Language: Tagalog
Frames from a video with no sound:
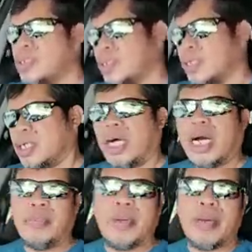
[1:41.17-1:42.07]

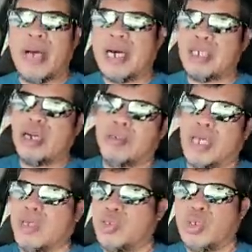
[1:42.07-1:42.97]
kagabi mga trops ah, yung
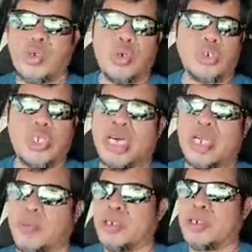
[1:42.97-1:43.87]
sundo ko sa
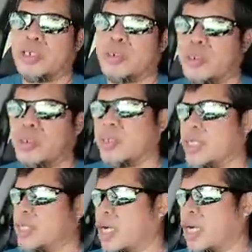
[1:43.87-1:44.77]
airport so hindi
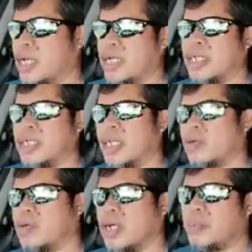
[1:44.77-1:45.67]
na, hindi na ako
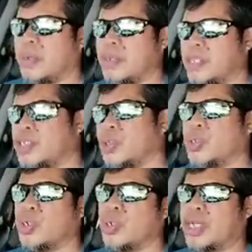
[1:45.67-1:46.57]
nakapag video
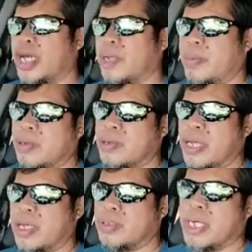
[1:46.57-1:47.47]
doon dahil mayroon tayong
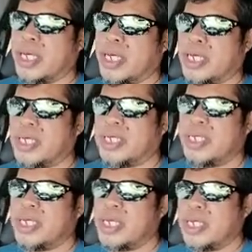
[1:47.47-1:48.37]
sakay
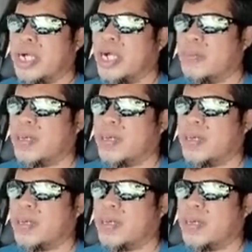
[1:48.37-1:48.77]
kagabi